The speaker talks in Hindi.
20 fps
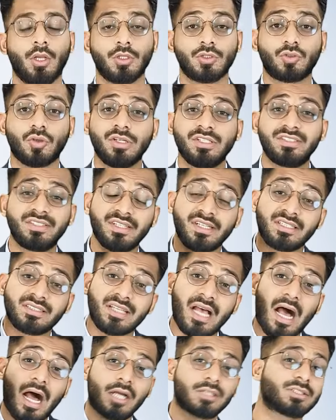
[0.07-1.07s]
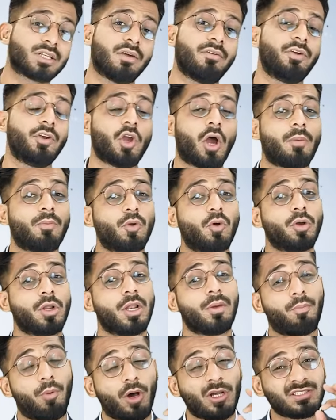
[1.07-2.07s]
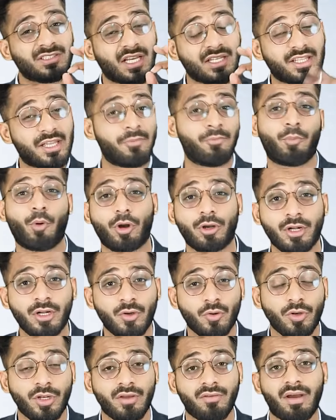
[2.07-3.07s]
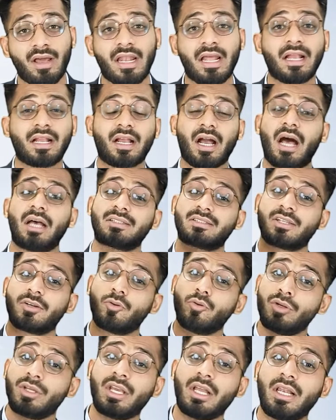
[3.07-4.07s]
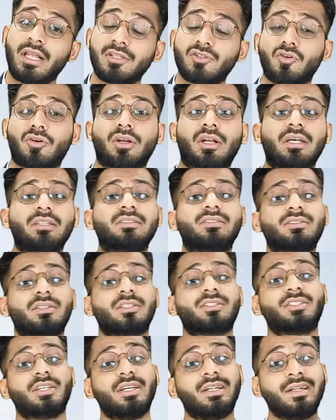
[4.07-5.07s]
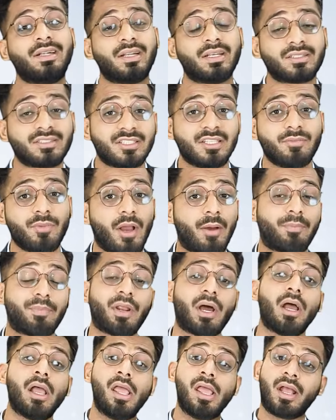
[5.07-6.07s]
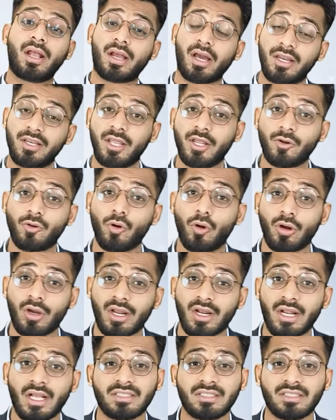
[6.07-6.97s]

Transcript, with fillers: सो so, इंजीनियर्स आज का वीडियो आप लोगों के लिए बहुत ज़्यादा इंपॉर्टेंट होने वाला है खासकर उनके लिए जो कंस्ट्रक्शन इंडस्ट्री में अपना करियर ग्रो करना